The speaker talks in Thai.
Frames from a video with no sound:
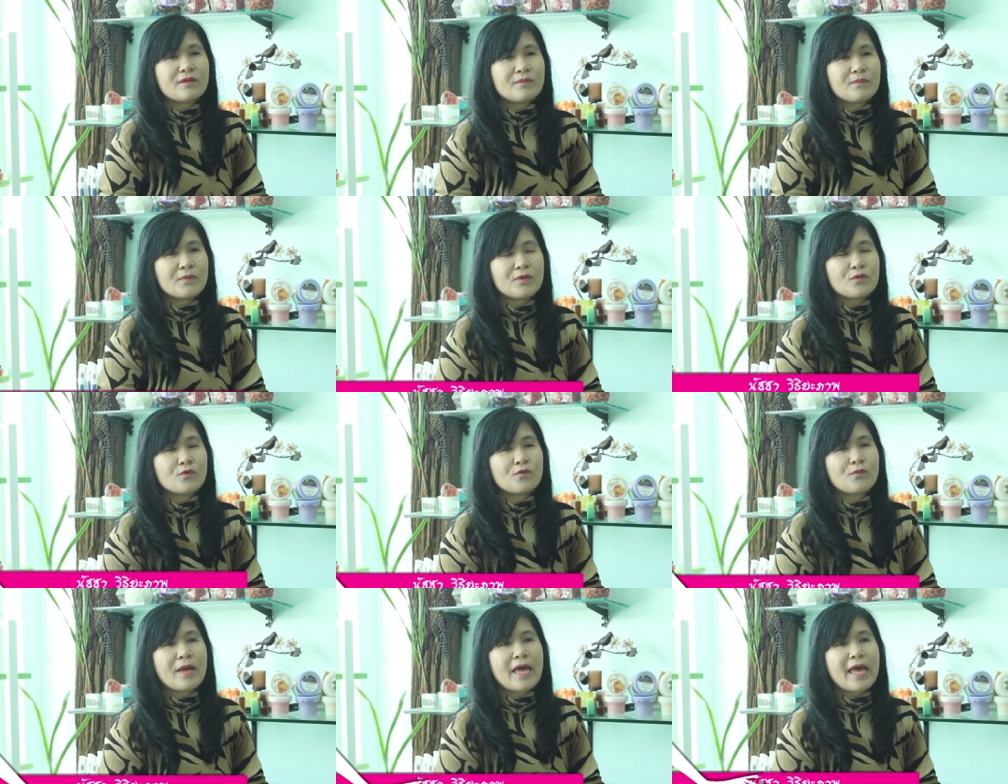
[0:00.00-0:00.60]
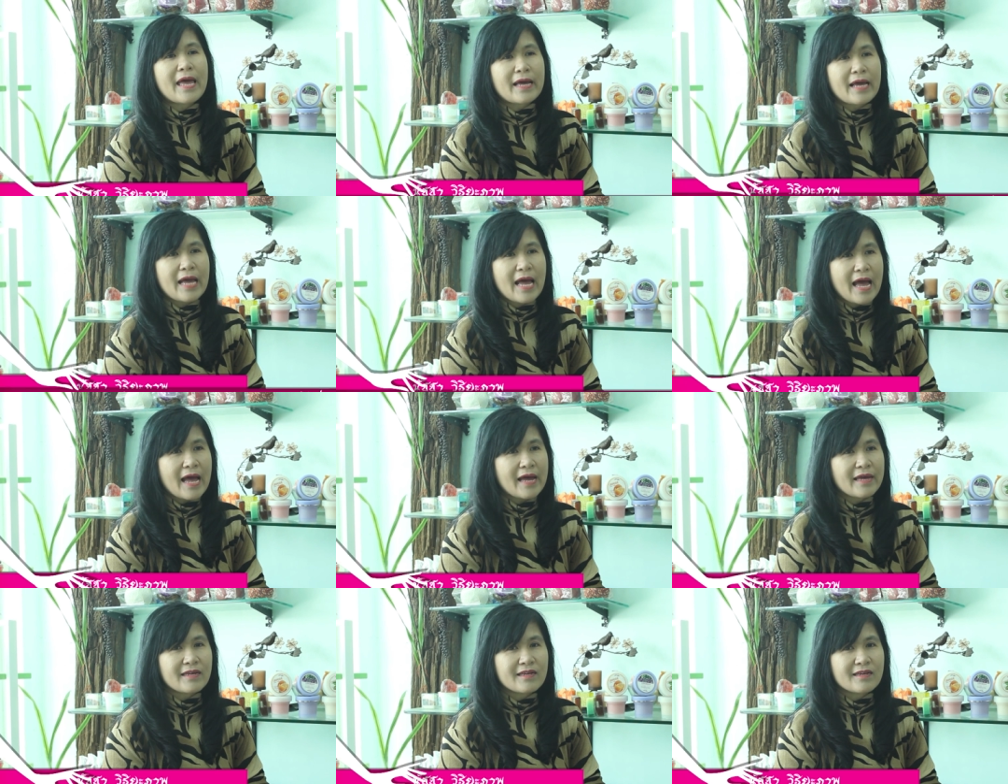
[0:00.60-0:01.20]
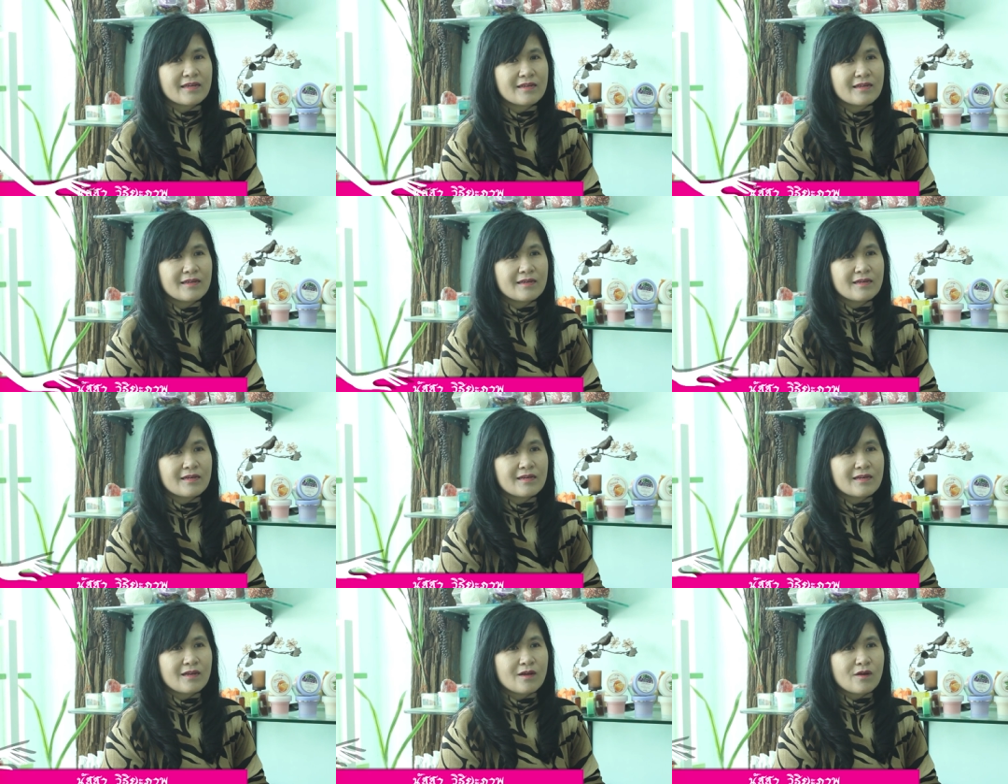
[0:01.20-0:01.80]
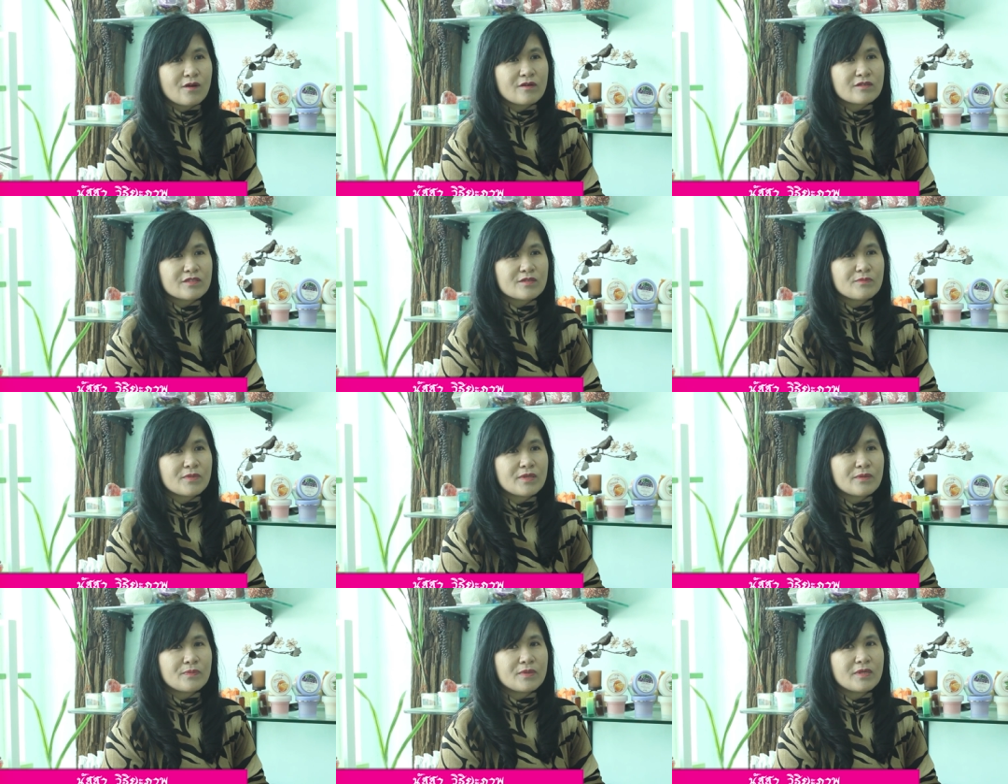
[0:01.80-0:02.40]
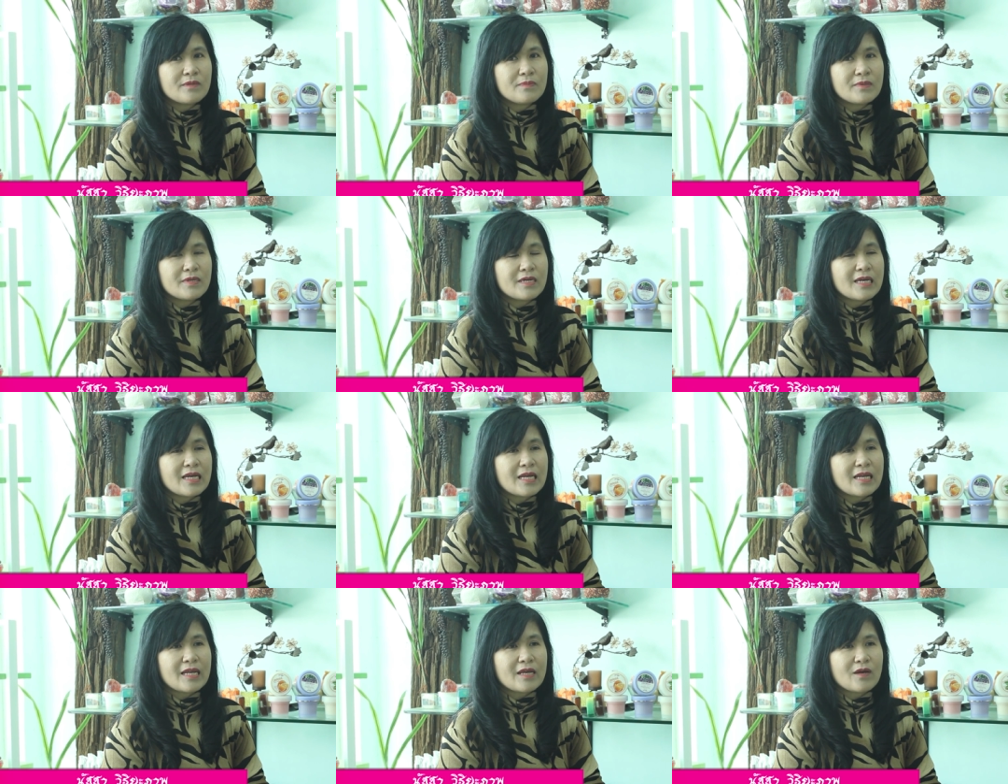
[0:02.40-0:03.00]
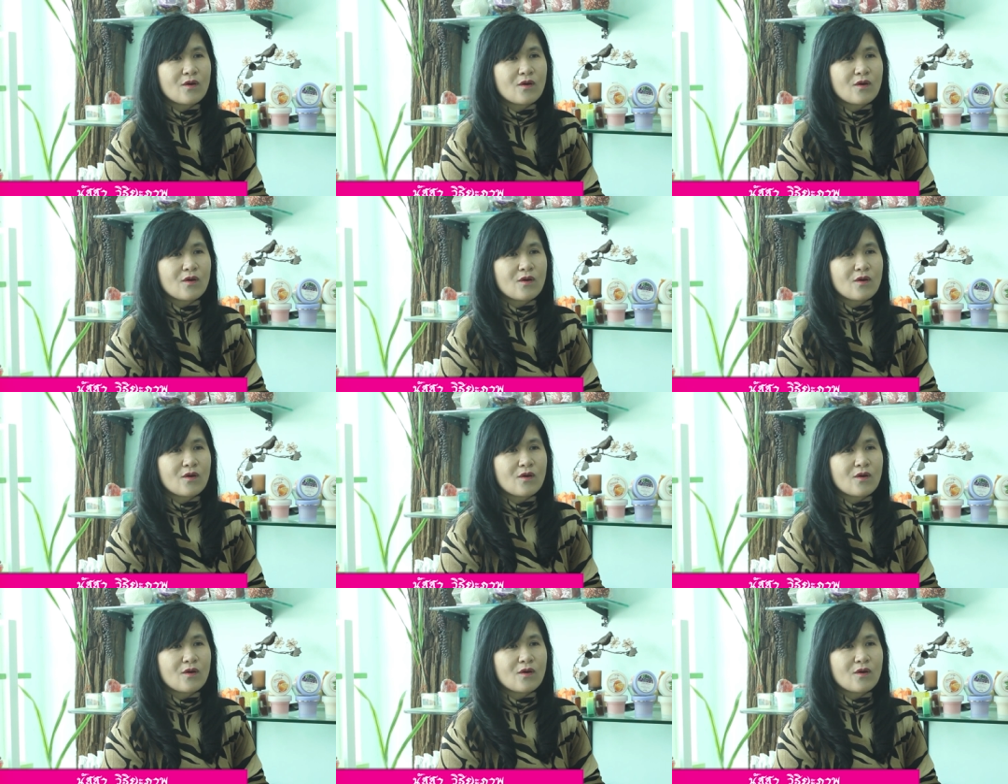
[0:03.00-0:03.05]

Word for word: ที่ผิวแพ้ง่าย แล้วก็จะมีเพื่อนๆห